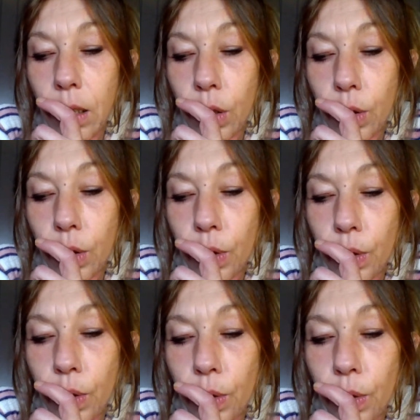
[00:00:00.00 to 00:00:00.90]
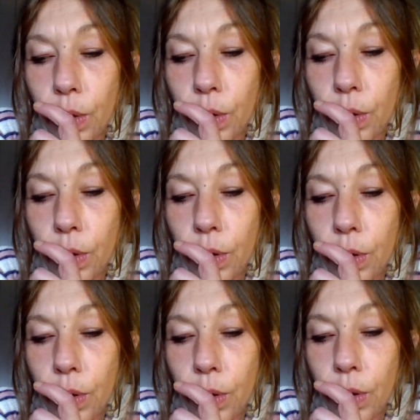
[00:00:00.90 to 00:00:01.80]
que
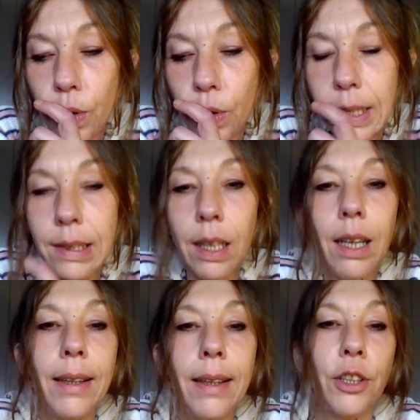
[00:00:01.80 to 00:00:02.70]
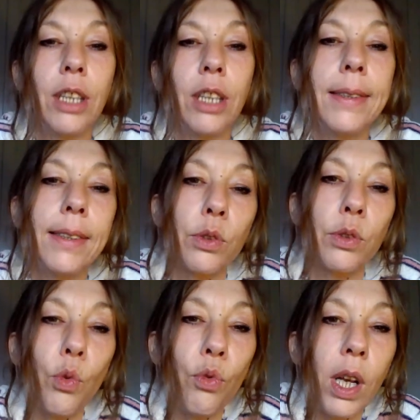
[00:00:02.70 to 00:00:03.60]
c'est ça shell si ça se
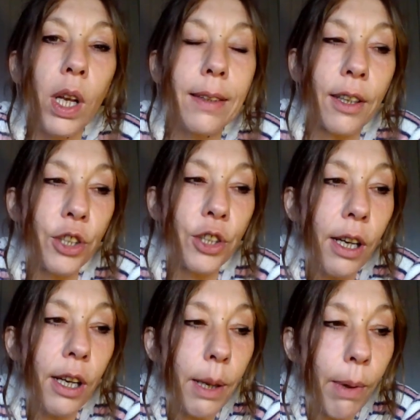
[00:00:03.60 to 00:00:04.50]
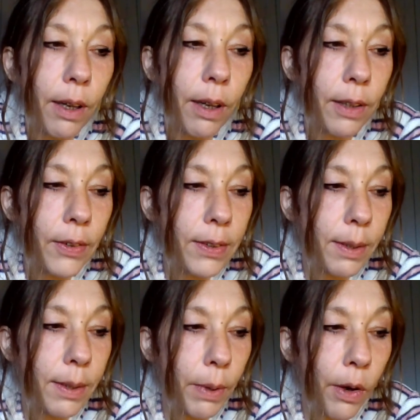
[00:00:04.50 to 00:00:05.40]
trouve shell et ben
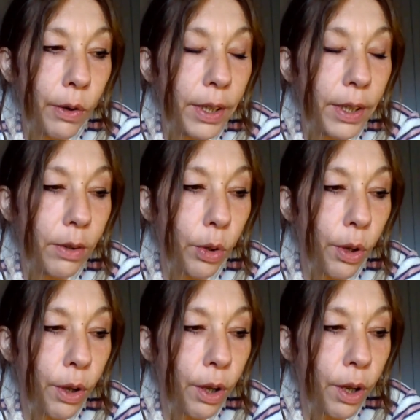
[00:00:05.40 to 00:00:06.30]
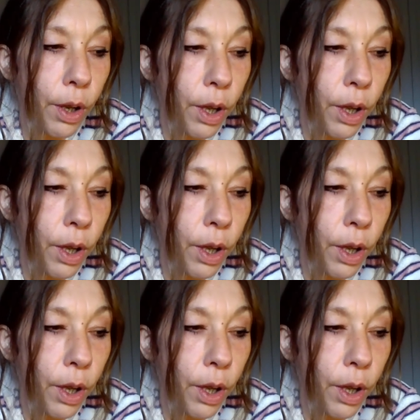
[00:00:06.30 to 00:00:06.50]
c'est l'enquêteur